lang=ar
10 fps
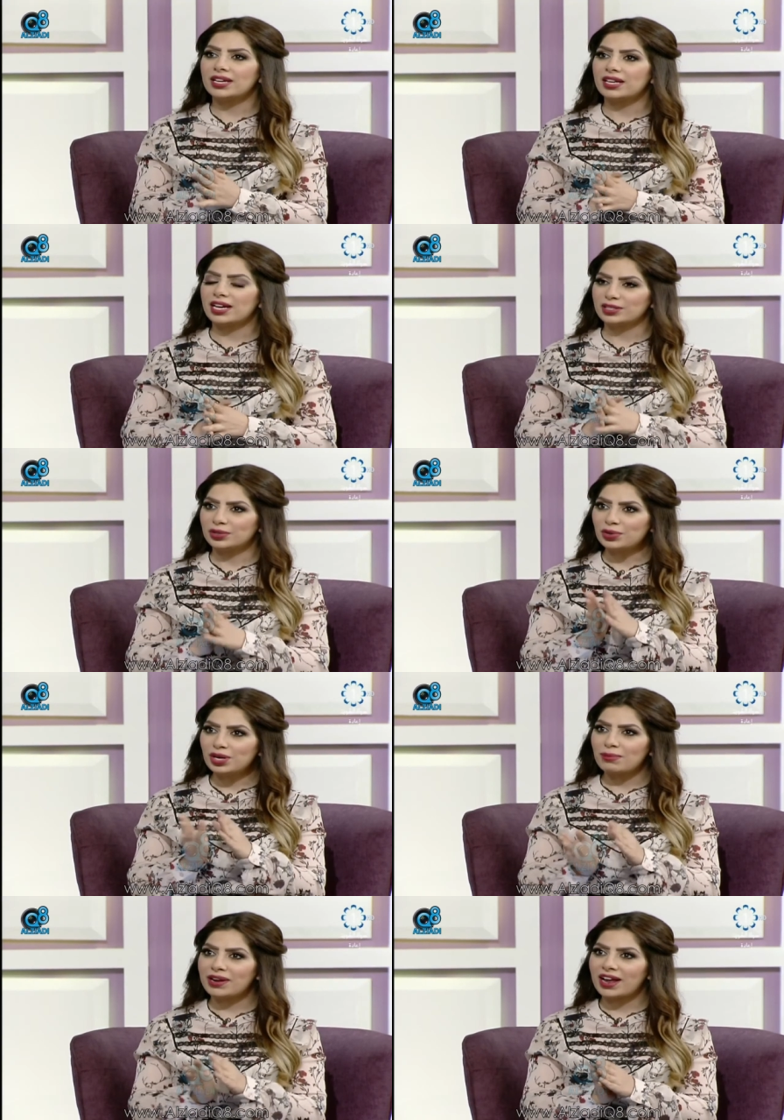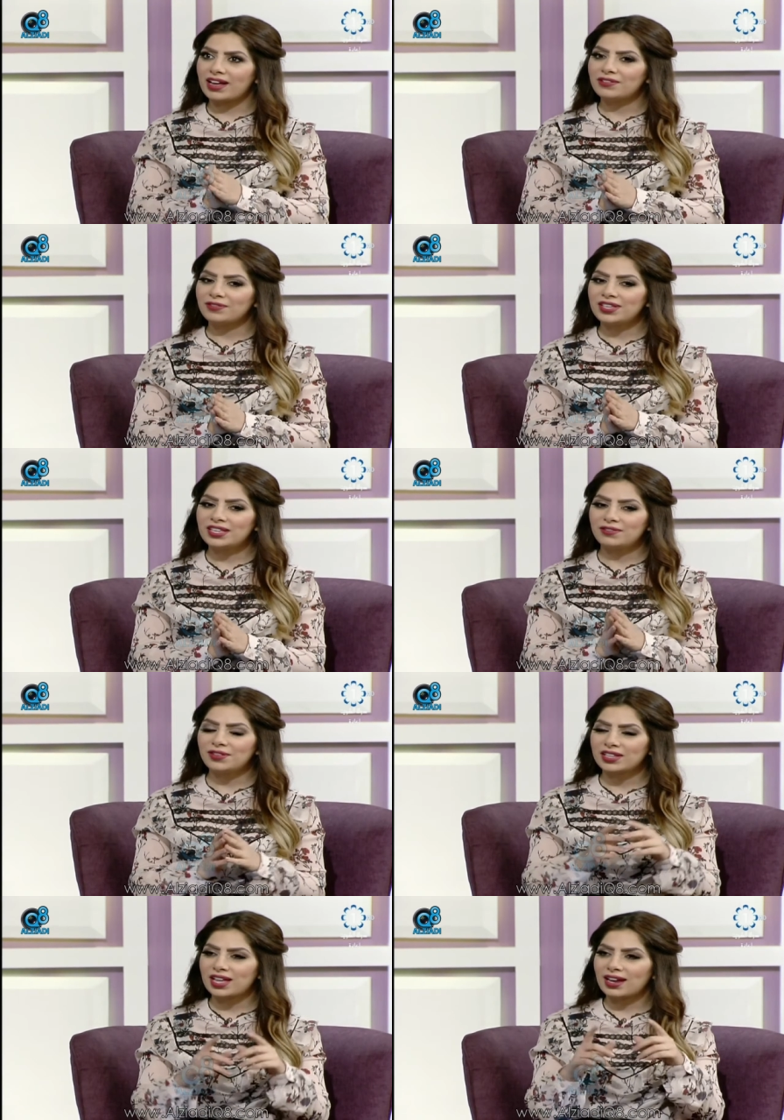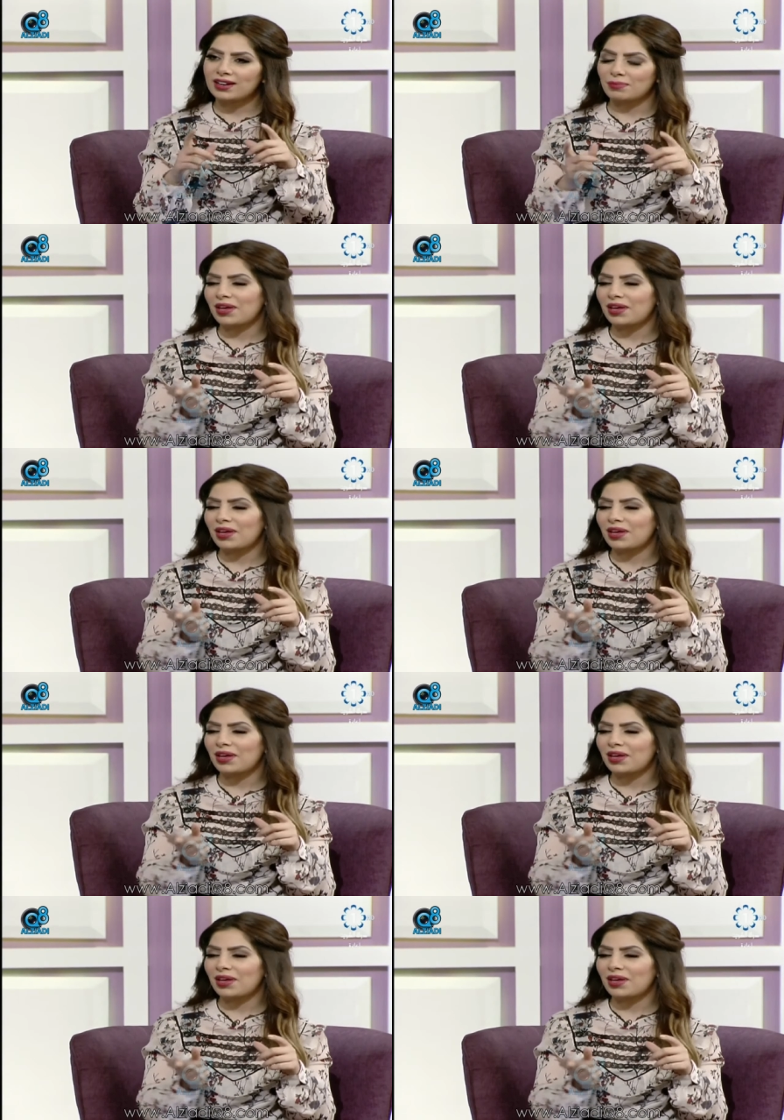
يحصرون المراه في في اطار